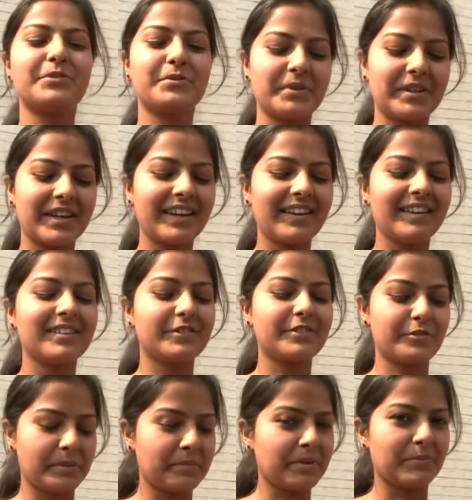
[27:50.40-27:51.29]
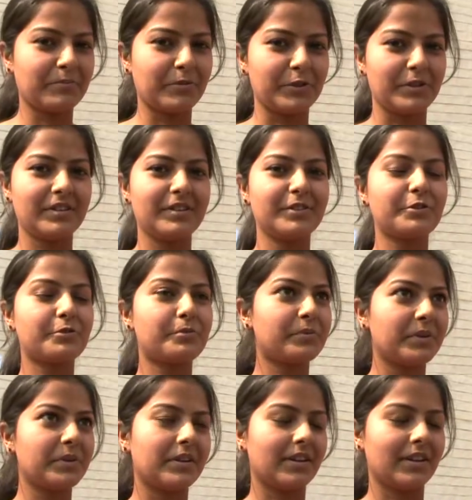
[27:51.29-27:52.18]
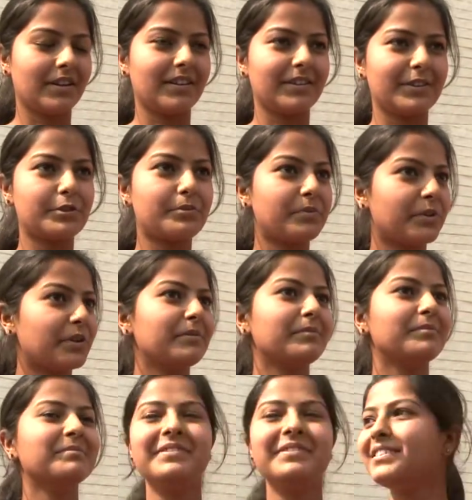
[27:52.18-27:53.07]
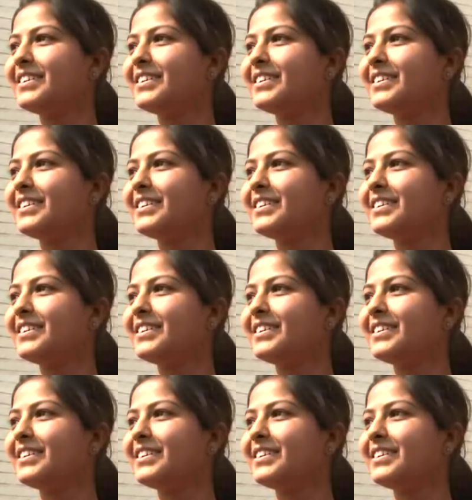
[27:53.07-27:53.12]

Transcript: स्विंग स्विमिंग पूल स्विंग